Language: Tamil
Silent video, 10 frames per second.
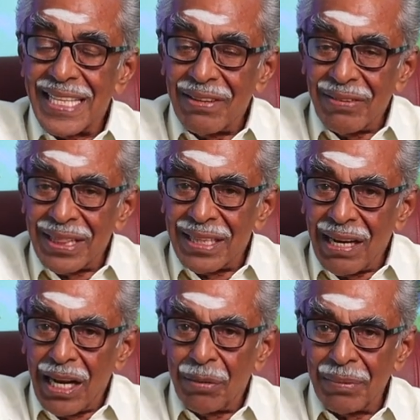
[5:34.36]
இருபத்தி
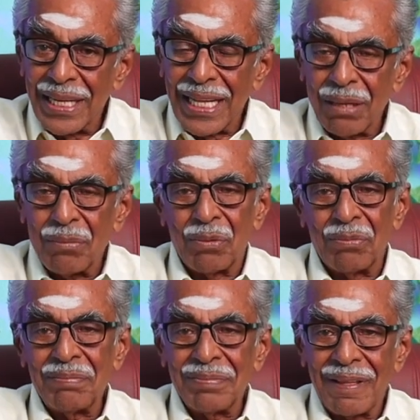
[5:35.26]
நாலு மணி
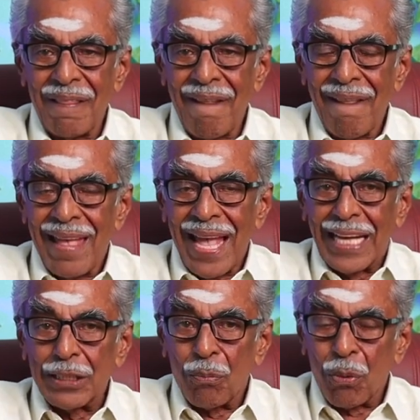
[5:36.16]
நேரமும்
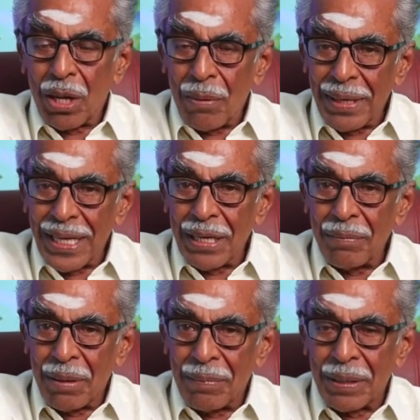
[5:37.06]
அந்த பொறாமை
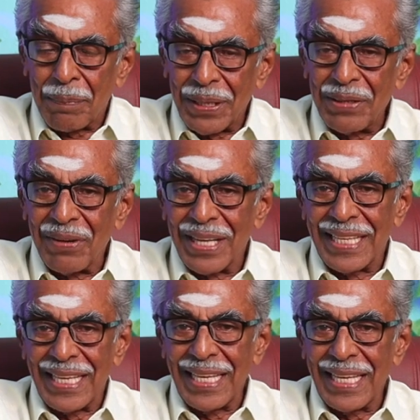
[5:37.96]
எண்ணம் நம்மகிட்ட
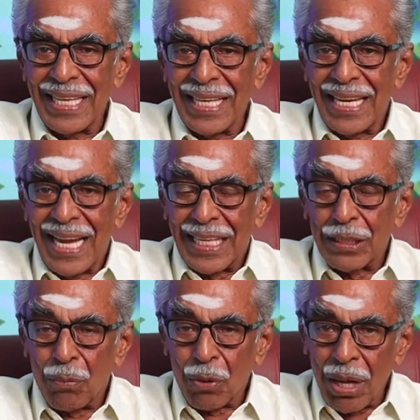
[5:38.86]
பதிவாகி
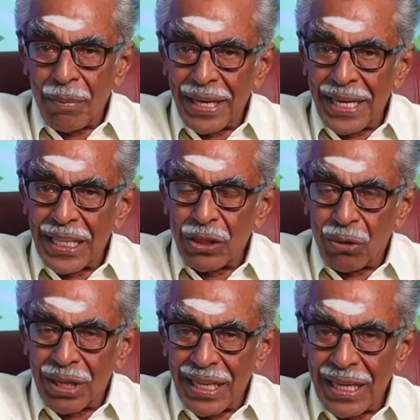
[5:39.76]
இந்த பொறாமை
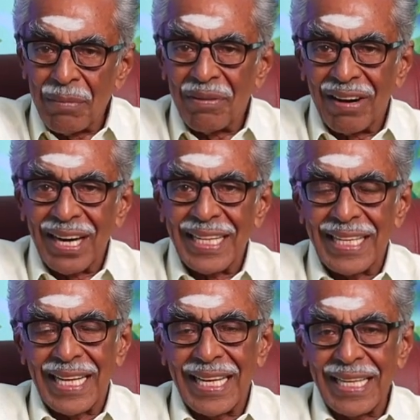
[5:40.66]
எண்ணத்தோடே நம்ம
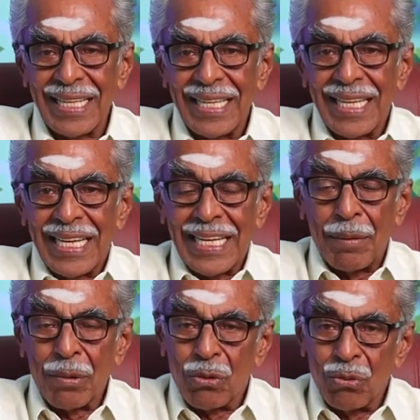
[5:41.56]
வாழையில்
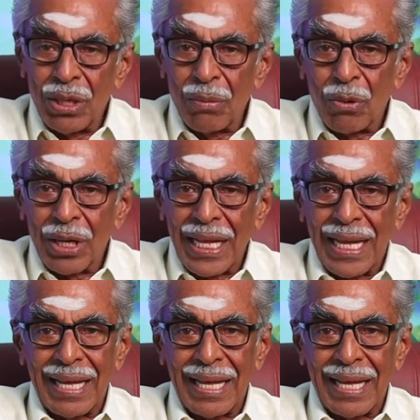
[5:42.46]
நமக்கு உள்ளே போன